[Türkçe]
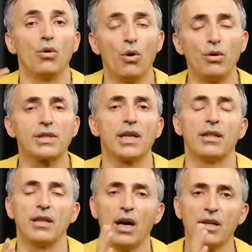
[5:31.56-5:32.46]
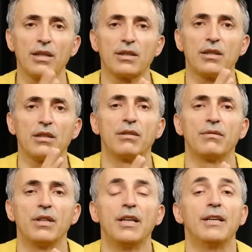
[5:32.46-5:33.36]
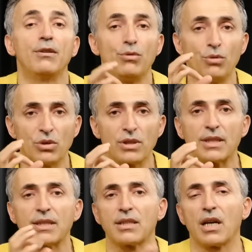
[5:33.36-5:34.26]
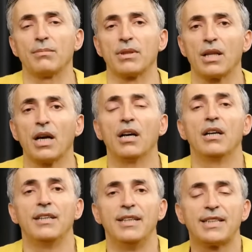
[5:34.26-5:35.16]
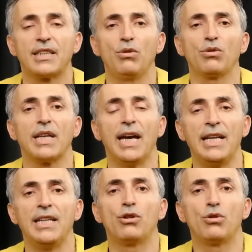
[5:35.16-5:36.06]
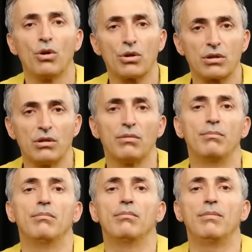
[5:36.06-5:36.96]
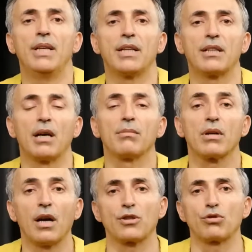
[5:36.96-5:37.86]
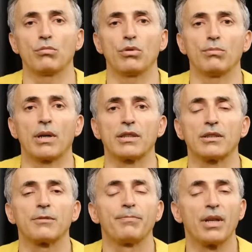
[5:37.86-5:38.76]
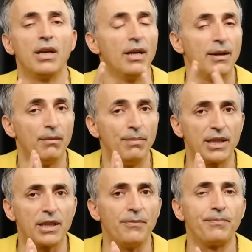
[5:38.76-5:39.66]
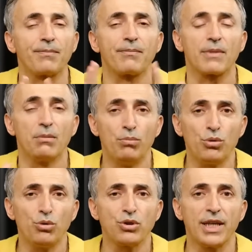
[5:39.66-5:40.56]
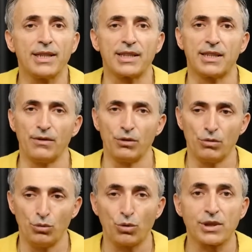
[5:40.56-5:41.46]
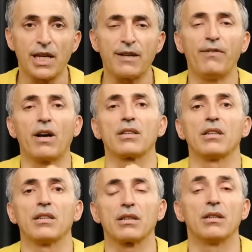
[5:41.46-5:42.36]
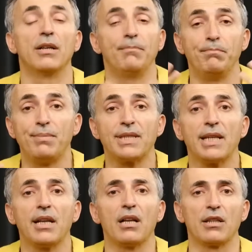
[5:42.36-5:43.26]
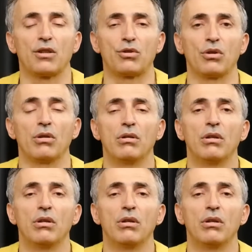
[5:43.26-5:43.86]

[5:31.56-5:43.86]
oysa lahananın 100 gramında 254 miligram kalsiyum bulunmaktadır. Peki bu düzeydeki yüksek farklılık bize ne anlatıyor?